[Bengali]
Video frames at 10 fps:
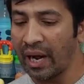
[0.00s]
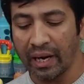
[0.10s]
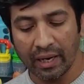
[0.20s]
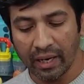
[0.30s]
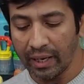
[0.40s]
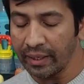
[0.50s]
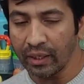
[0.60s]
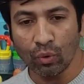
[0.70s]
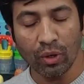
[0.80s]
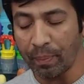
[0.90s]
না না না
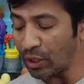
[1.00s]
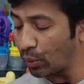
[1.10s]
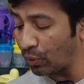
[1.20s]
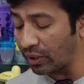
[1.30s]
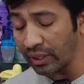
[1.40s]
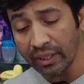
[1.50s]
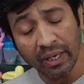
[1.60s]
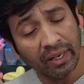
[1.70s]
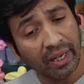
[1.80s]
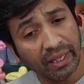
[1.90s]
এটা কোনো পার্শ্ব
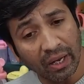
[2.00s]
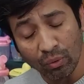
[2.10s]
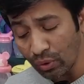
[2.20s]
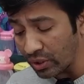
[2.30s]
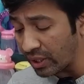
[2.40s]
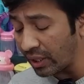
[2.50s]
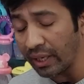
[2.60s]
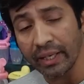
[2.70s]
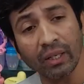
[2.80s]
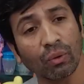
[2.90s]
প্রতিক্রিয়া নাই কারণ হচ্ছে
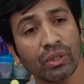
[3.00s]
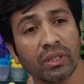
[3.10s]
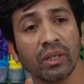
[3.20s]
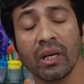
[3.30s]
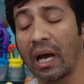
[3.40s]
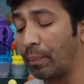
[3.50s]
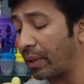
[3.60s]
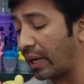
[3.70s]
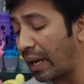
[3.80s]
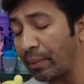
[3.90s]
এটা হচ্ছে
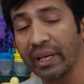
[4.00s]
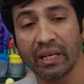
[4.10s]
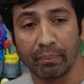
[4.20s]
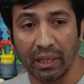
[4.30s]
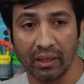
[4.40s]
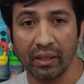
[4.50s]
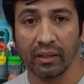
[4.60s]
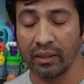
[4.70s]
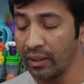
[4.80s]
আপনার আমেরিকার মাল হ্যাঁ